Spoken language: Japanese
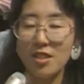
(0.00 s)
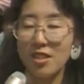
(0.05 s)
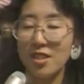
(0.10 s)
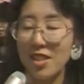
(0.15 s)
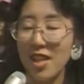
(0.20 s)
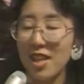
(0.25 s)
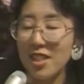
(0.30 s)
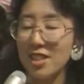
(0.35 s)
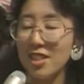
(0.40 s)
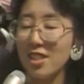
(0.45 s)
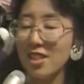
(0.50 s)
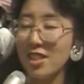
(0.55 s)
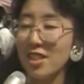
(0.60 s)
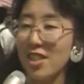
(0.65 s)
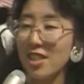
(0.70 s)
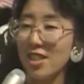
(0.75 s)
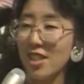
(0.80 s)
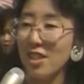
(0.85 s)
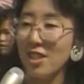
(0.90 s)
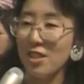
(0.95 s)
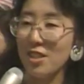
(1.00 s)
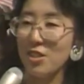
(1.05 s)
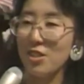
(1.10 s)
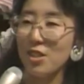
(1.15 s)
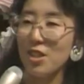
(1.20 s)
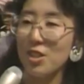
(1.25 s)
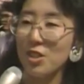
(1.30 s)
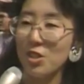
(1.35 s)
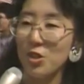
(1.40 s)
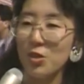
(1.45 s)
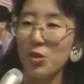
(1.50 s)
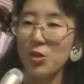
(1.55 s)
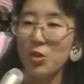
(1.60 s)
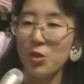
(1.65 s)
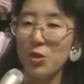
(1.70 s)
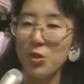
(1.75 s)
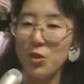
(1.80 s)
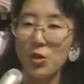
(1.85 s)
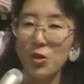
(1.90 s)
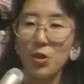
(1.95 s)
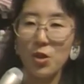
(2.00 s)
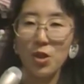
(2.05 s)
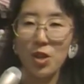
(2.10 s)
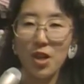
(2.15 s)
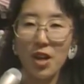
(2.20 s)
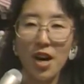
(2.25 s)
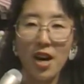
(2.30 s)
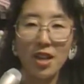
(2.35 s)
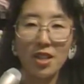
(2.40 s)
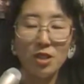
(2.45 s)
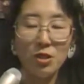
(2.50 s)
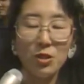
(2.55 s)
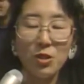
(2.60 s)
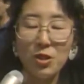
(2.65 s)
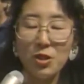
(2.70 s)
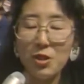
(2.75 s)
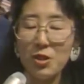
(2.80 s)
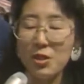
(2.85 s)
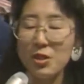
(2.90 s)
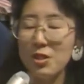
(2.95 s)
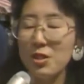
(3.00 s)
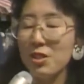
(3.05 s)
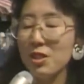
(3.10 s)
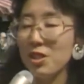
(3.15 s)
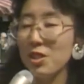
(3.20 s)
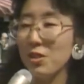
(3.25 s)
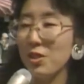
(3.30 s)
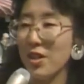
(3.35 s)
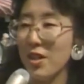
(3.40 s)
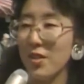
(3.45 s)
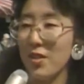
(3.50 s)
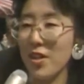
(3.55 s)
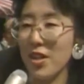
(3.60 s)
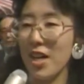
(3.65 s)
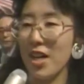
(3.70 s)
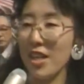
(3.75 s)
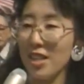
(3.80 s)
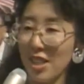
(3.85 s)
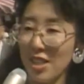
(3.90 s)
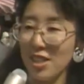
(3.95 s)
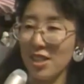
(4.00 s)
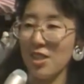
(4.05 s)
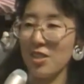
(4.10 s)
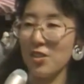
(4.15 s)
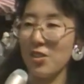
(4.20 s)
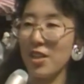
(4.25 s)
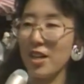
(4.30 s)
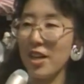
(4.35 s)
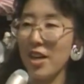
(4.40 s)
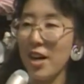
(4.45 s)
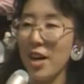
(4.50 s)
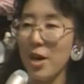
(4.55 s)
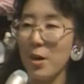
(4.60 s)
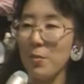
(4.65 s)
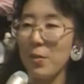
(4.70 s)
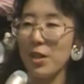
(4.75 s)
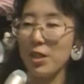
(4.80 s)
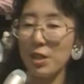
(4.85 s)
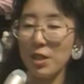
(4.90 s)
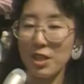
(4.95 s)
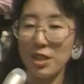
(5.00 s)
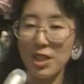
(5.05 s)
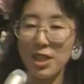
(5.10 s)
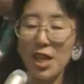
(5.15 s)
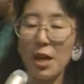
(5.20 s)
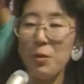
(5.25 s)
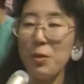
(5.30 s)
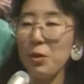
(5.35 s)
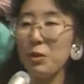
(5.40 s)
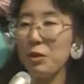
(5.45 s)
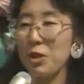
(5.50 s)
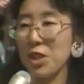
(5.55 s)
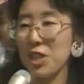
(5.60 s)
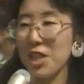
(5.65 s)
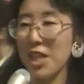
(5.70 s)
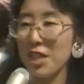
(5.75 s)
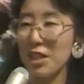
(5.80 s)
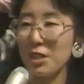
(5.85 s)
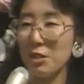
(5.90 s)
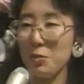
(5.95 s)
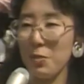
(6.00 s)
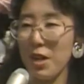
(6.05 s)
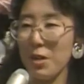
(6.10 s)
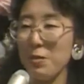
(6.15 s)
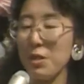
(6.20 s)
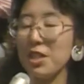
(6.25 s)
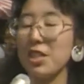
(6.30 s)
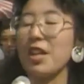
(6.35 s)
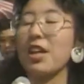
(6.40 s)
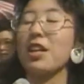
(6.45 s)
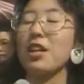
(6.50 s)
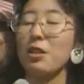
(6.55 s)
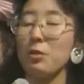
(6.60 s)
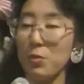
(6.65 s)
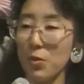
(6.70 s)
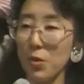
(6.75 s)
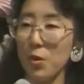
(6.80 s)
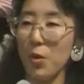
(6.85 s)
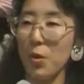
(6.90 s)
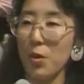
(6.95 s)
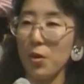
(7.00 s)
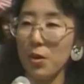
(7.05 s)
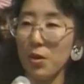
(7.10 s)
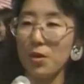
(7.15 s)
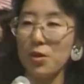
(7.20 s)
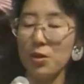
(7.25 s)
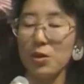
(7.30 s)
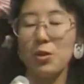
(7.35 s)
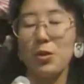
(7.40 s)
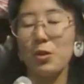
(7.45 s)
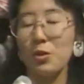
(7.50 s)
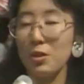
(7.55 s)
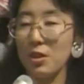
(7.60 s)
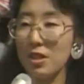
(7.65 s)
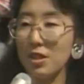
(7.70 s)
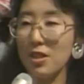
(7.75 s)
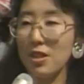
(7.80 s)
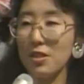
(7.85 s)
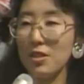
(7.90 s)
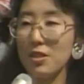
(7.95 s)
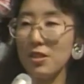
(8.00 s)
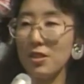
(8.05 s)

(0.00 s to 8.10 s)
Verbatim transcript: すか関心がないっていうかその投票する人がわからないっていうか、まあ、調べようとしないっていうのもありましたけれども、うん、そういうところですけど